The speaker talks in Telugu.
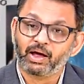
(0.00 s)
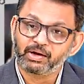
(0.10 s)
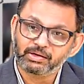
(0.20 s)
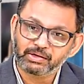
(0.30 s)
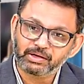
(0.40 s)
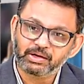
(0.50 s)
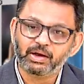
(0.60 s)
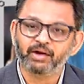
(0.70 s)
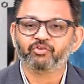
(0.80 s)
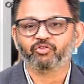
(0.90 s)
అన్ని
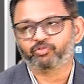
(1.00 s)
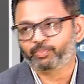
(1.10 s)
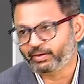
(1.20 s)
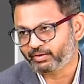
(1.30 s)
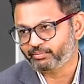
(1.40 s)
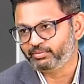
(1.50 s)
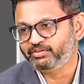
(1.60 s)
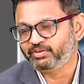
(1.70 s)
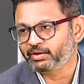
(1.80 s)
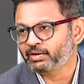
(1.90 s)
ఎండ్స్ ఆఫ్ స్పెక్ట్రమ్ ఈ
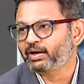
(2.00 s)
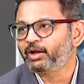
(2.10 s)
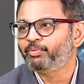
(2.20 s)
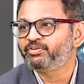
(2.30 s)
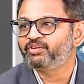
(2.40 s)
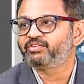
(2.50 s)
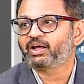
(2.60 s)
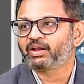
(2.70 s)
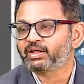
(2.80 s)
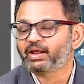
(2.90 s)
చిన్నగా కనిపించే
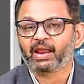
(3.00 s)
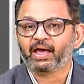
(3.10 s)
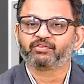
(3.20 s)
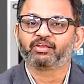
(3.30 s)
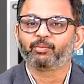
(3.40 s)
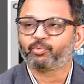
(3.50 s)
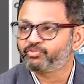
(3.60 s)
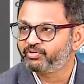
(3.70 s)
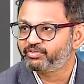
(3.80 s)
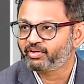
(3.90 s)
చార్లకి క్లాక్స్ అనే
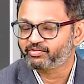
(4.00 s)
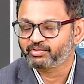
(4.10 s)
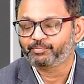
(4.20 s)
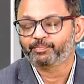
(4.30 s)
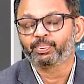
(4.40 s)
ప్రొసీజర్ చేస్తాం